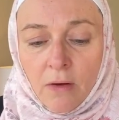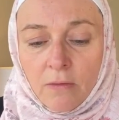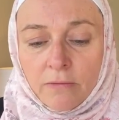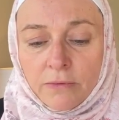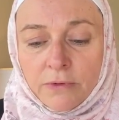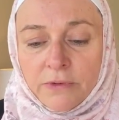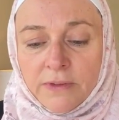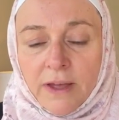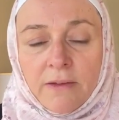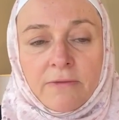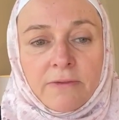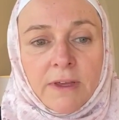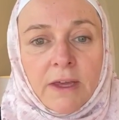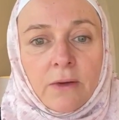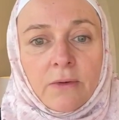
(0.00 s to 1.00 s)
vous
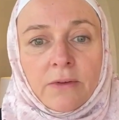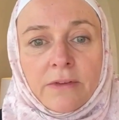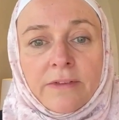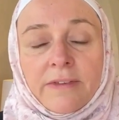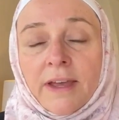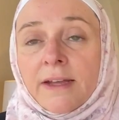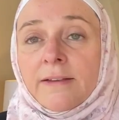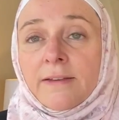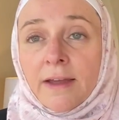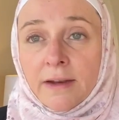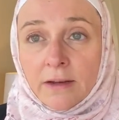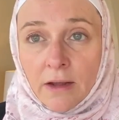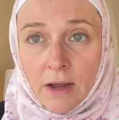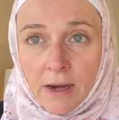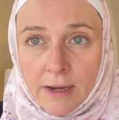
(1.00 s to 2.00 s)
avez une
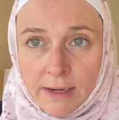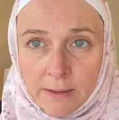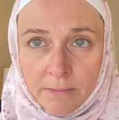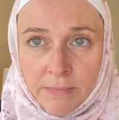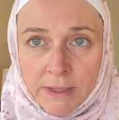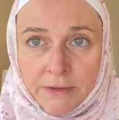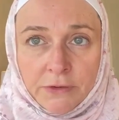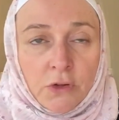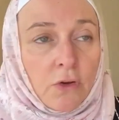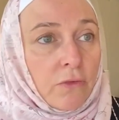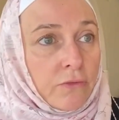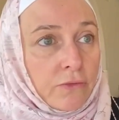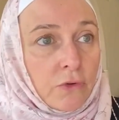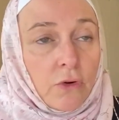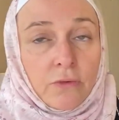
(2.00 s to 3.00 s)
certaine limite, que
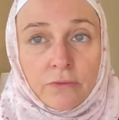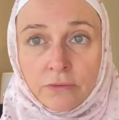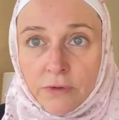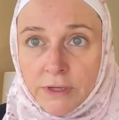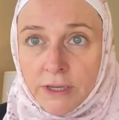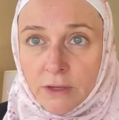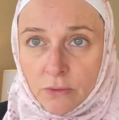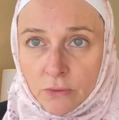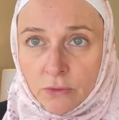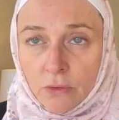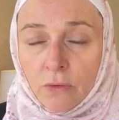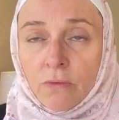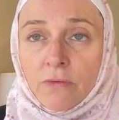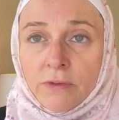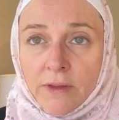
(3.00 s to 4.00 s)
vous le vouliez ou
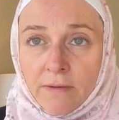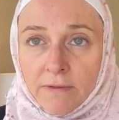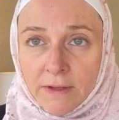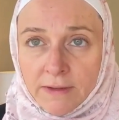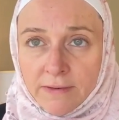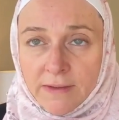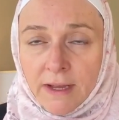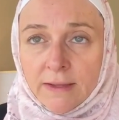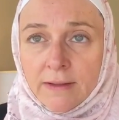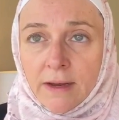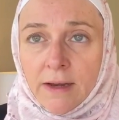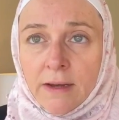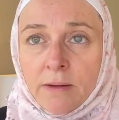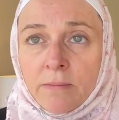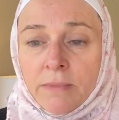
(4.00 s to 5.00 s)
non, vous avez une
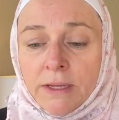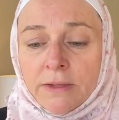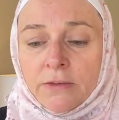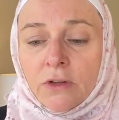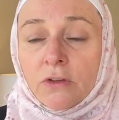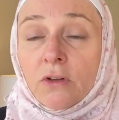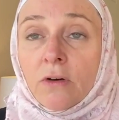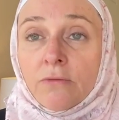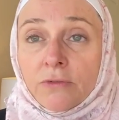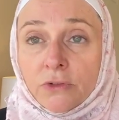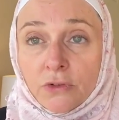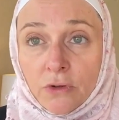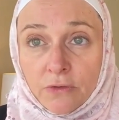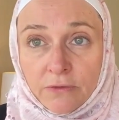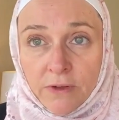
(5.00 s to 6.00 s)
certaine limite dans
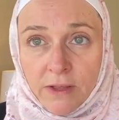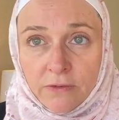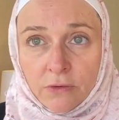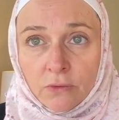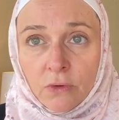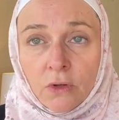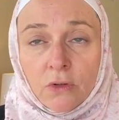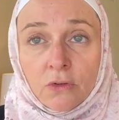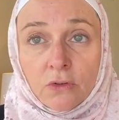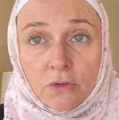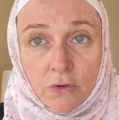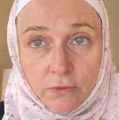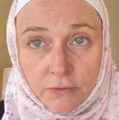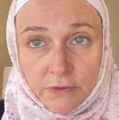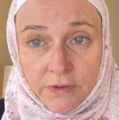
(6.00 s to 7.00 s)
votre façon
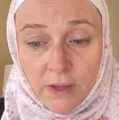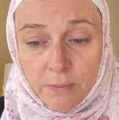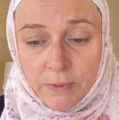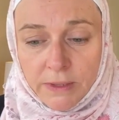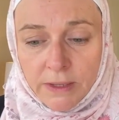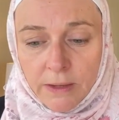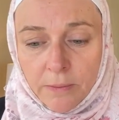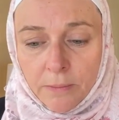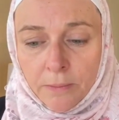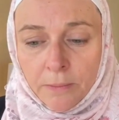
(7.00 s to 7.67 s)
de vous habiller.